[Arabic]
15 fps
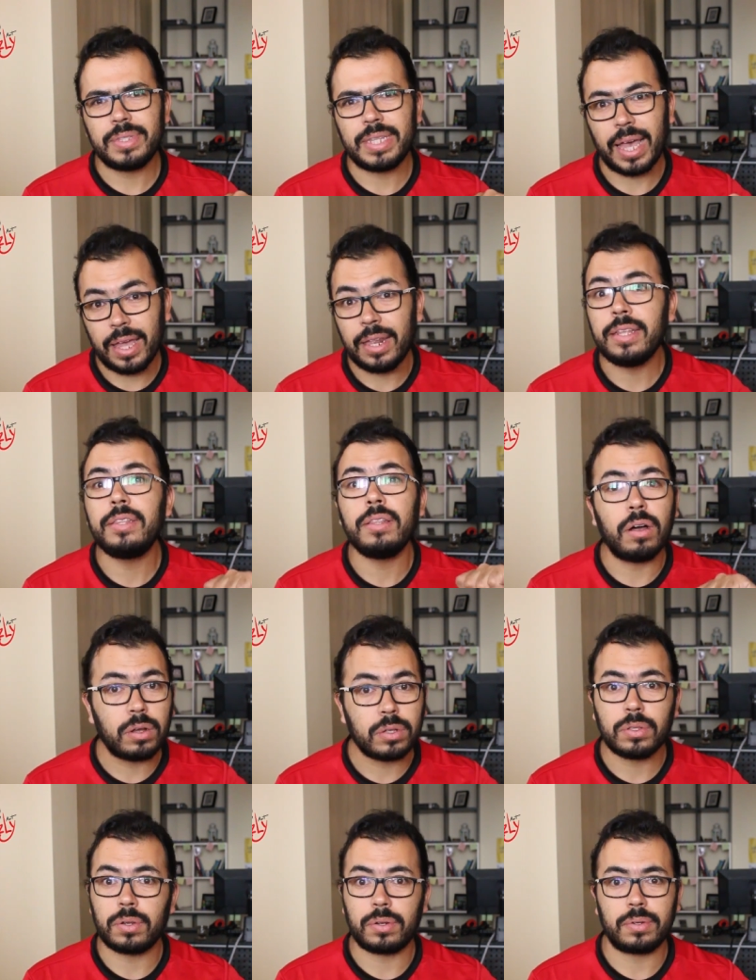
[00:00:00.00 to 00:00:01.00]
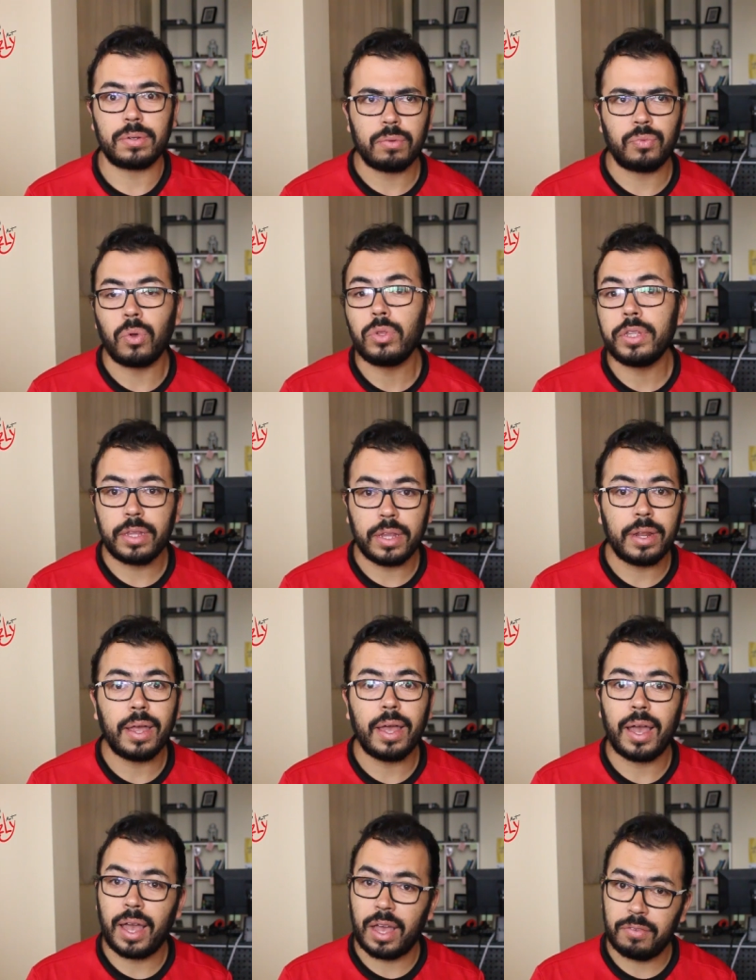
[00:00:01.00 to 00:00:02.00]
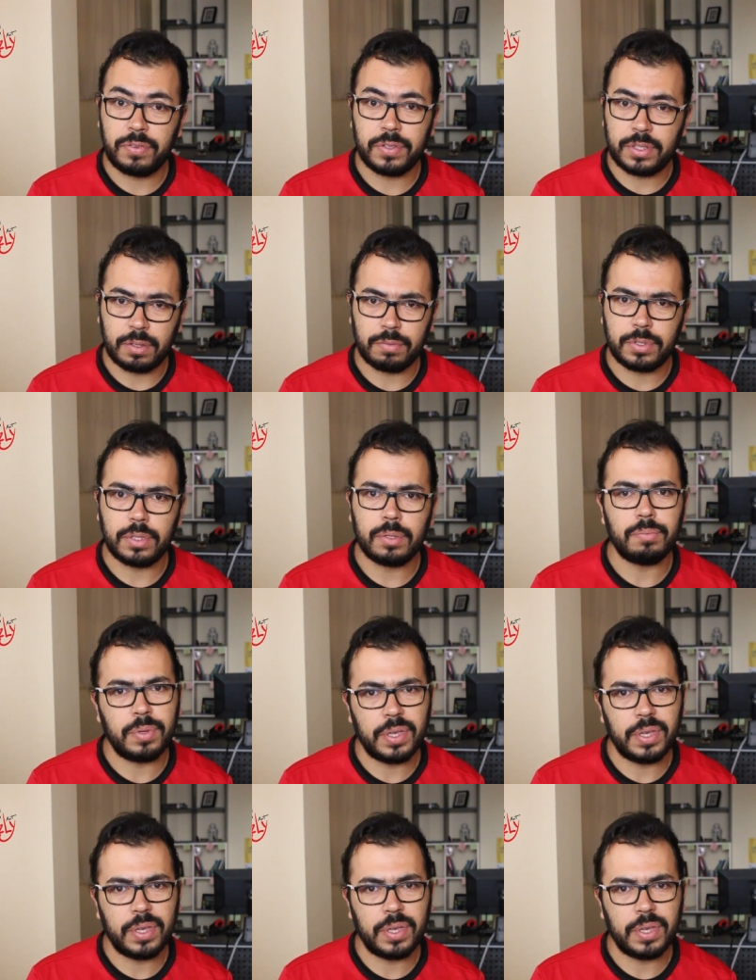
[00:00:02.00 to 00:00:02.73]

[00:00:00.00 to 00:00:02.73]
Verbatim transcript: تقلتني اكتر فقلت ان انا احفز نفسي